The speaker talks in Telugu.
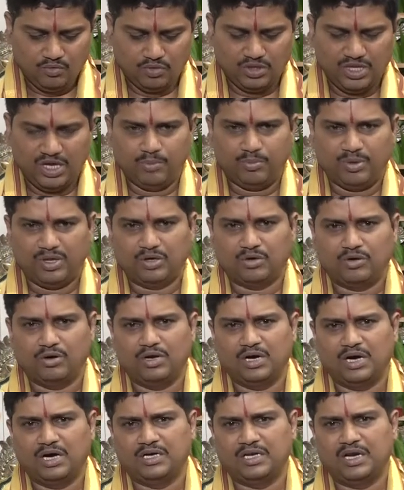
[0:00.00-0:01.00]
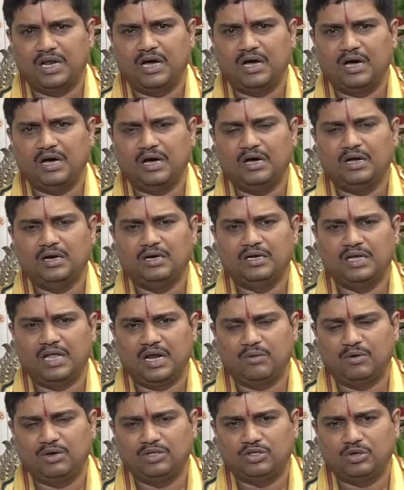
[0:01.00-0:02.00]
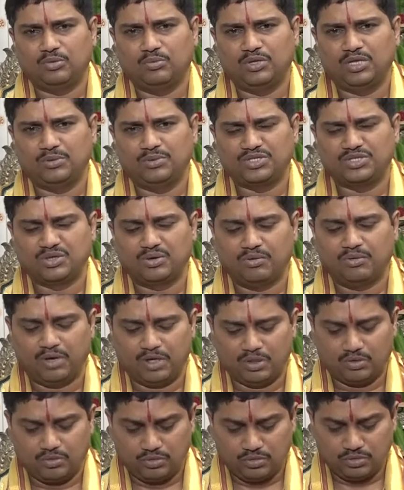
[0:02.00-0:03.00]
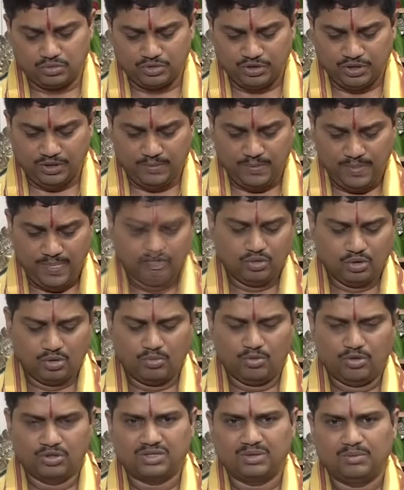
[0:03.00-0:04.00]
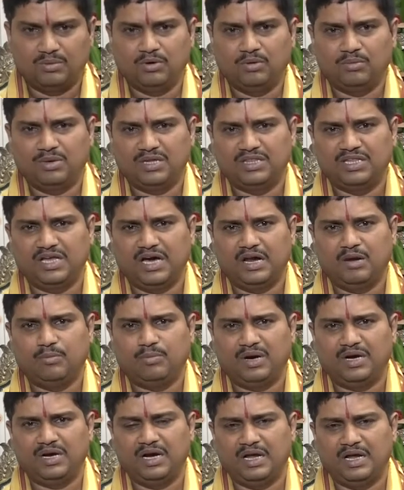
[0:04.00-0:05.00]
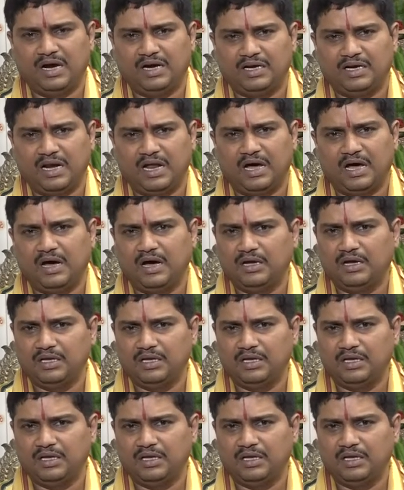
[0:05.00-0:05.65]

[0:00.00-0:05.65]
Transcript: ఉదయం పదకొండు గంటల నలభై తొమ్మిది నిమిషముల వరకు ఉంటుంది దుర్ముహూర్తము మధ్యాహ్నం పన్నెండు గంటల